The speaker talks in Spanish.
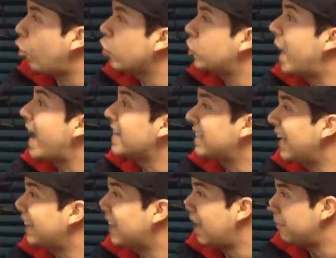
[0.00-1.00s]
cosa es
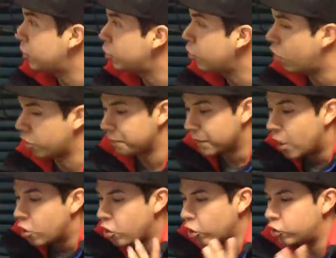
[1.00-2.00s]
la televisión.
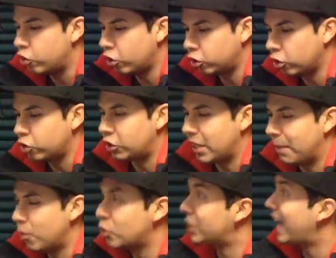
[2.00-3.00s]
Nosotros
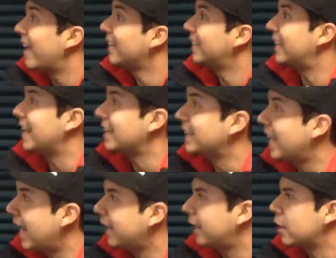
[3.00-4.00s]
tenemos que
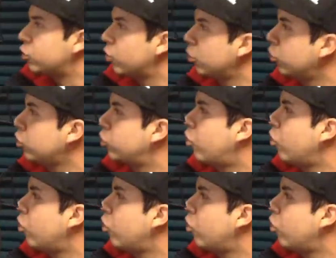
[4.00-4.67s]
entender que son dos